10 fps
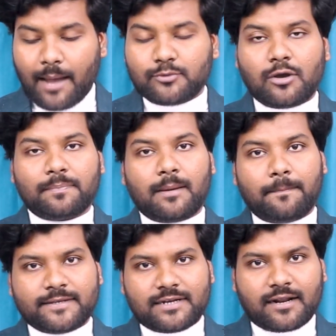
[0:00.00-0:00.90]
आप जो अपना
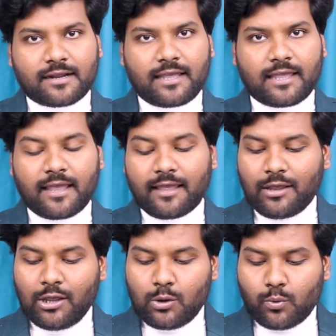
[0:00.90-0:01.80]
बजट रखेंगे
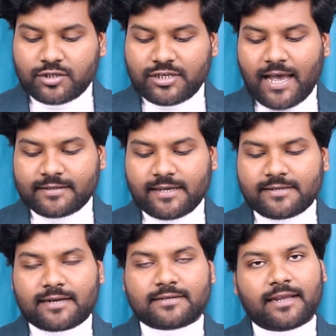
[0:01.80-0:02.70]
वो छियासी
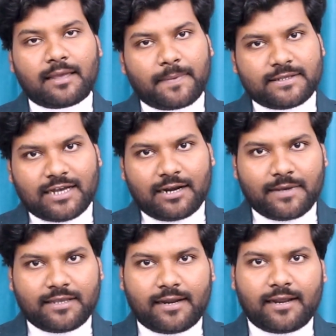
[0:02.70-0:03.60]
हज़ार से लेकर
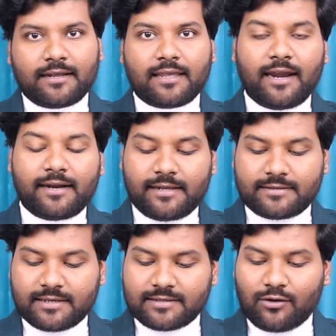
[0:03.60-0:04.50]
पंचानवे हज़ार यानी कि एट्टी
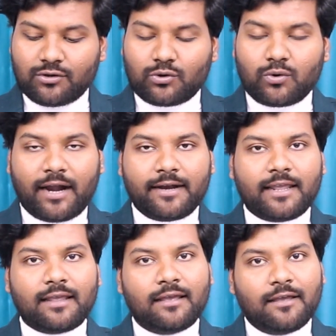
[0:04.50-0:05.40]
सिक्स थाउजेंड टू
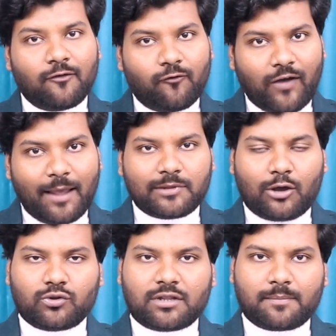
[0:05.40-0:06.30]
नाइन्टी फाइव
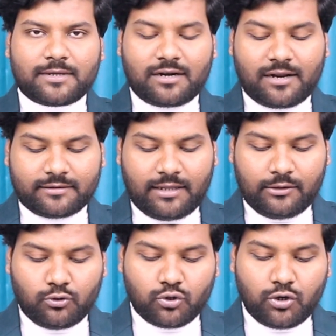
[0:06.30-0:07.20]
थाउजेंड तक बजट रखते
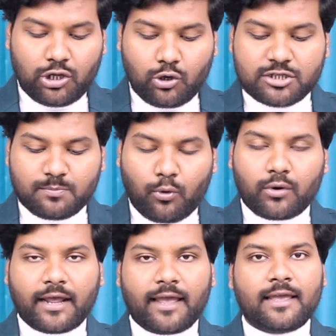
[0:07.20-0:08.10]
हैं तो जो डिओ
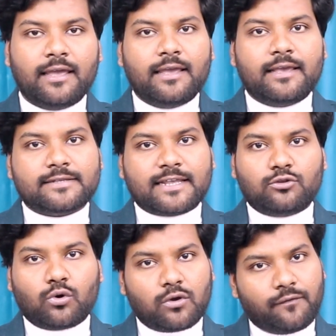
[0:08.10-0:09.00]
स्पोर्ट है इसके
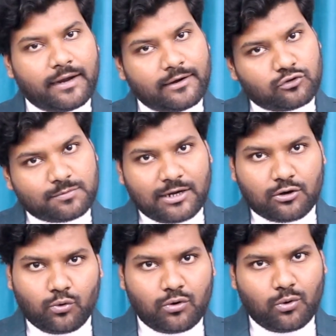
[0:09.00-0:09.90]
दोनों वेरियंट उसमें
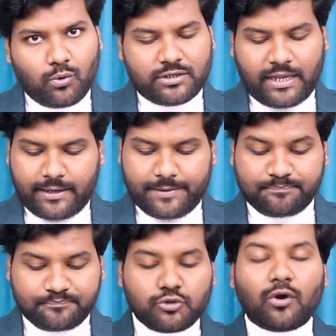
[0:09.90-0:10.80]
इंक्लूड हो जाएंगे
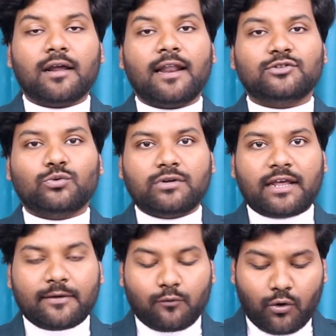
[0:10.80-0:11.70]
अब जो अगला
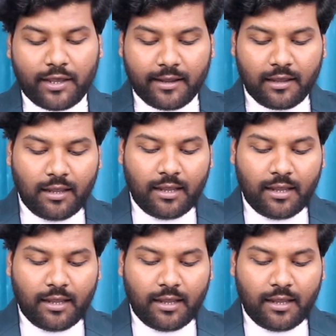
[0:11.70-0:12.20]
स्कूटर है वो है